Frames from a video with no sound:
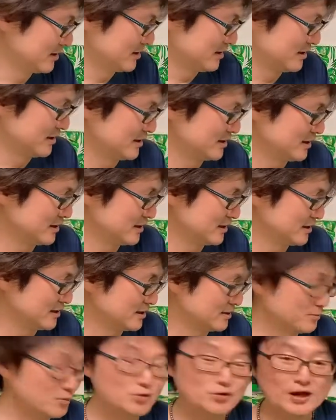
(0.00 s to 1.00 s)

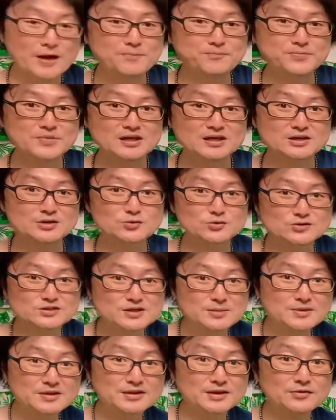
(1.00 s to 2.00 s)
えー、もうね、引っ越し
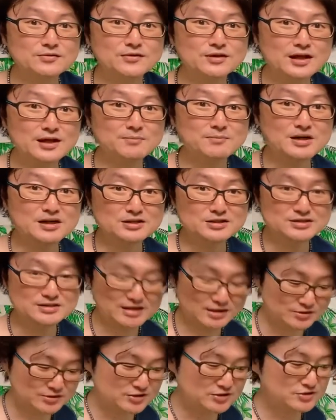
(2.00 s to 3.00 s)
迫ってるんで、まあ、
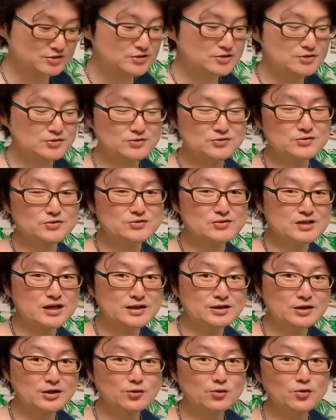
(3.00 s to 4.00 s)
着実に一つずつやっ
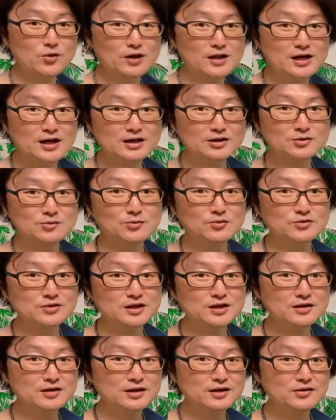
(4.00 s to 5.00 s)
ていこうかなと思って
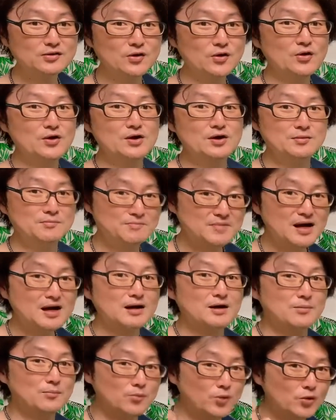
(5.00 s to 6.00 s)
いるけど、ま
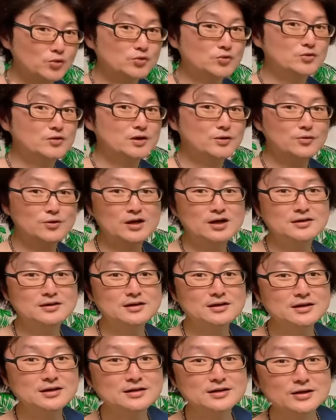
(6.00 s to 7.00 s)
あ、冒頭でご覧い
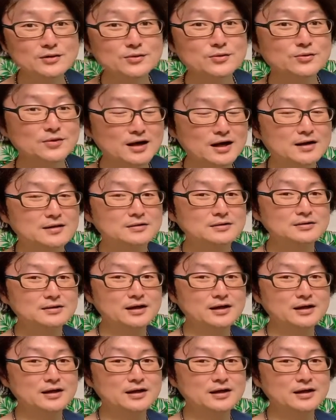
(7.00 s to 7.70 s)
ただいたような、